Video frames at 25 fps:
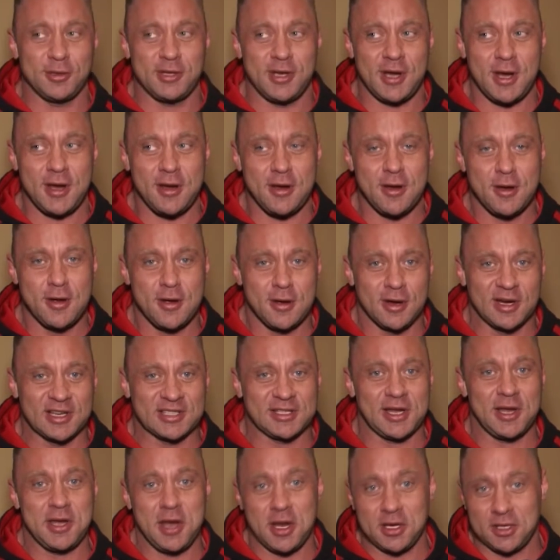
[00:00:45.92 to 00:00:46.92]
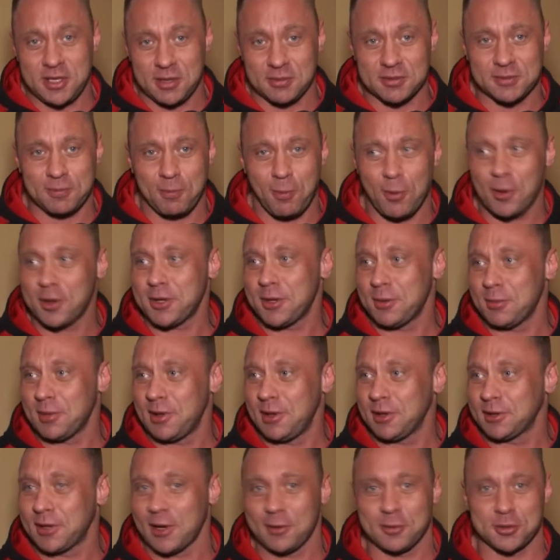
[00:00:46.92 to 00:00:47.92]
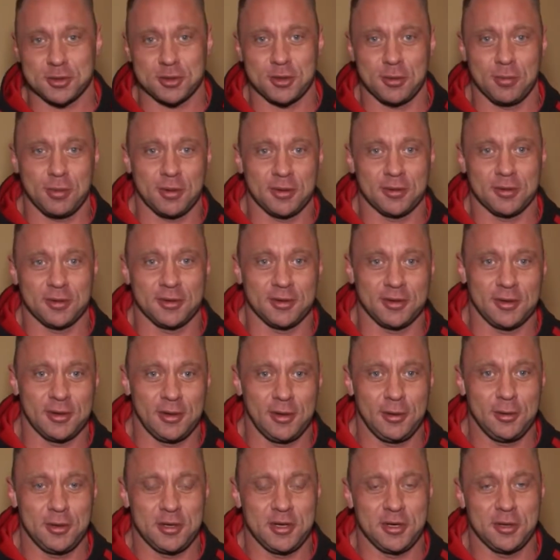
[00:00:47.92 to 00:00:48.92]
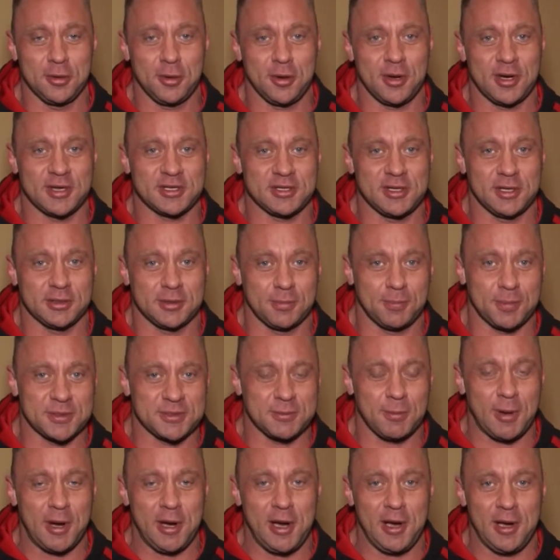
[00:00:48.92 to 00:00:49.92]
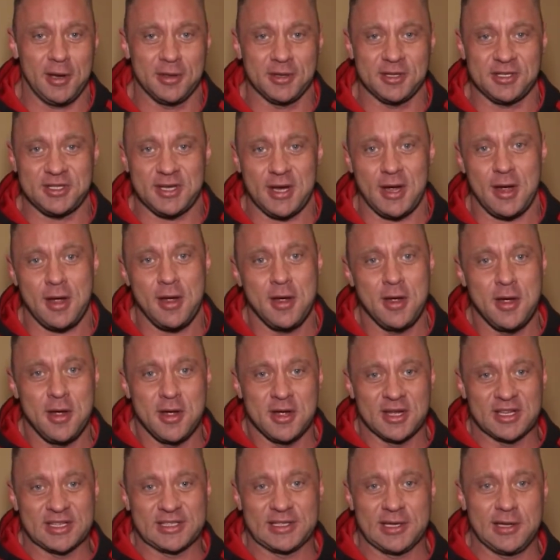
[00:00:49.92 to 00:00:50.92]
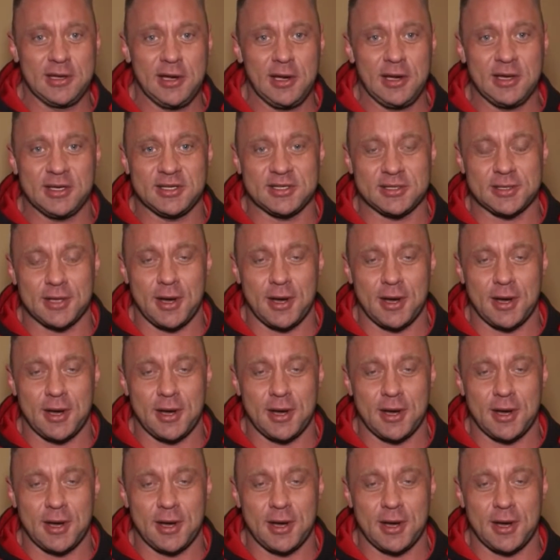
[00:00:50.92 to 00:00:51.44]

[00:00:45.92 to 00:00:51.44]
людей к занятиям спортом для того, чтобы э, люди иной раз где-то посмотрели на себя, занялись